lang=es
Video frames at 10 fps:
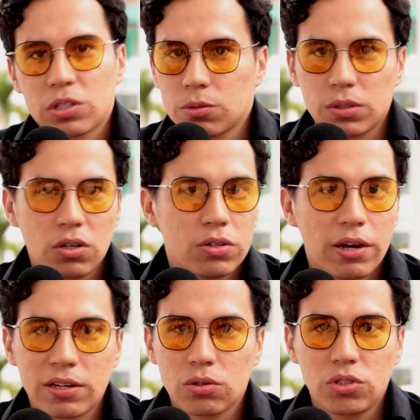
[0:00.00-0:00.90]
pues como te digo,
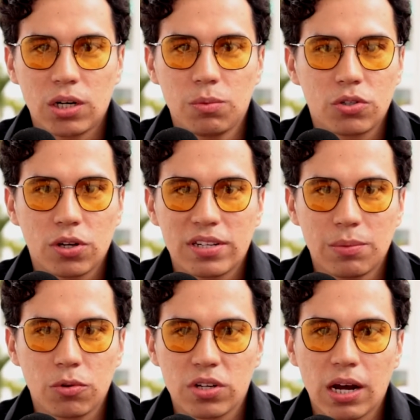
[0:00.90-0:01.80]
ya había escuchado mucho de
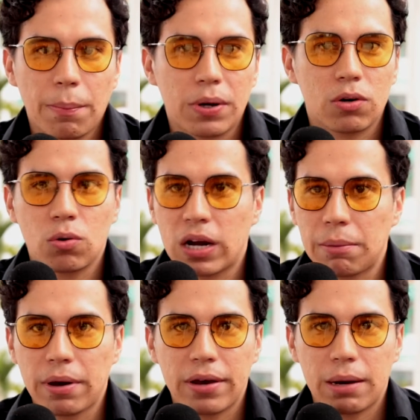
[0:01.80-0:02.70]
esa música, pero
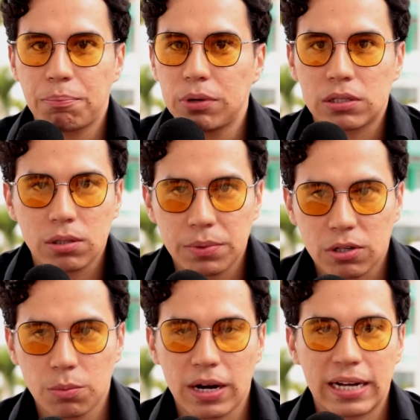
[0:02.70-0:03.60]
nunca me había puesto
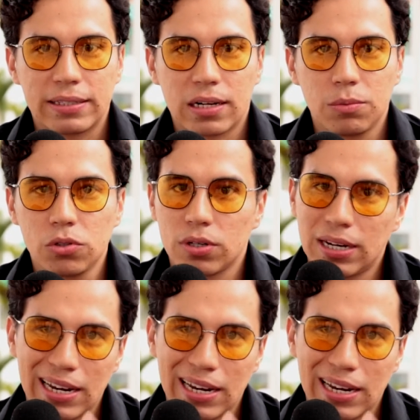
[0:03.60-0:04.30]
pues como a cantar mucho.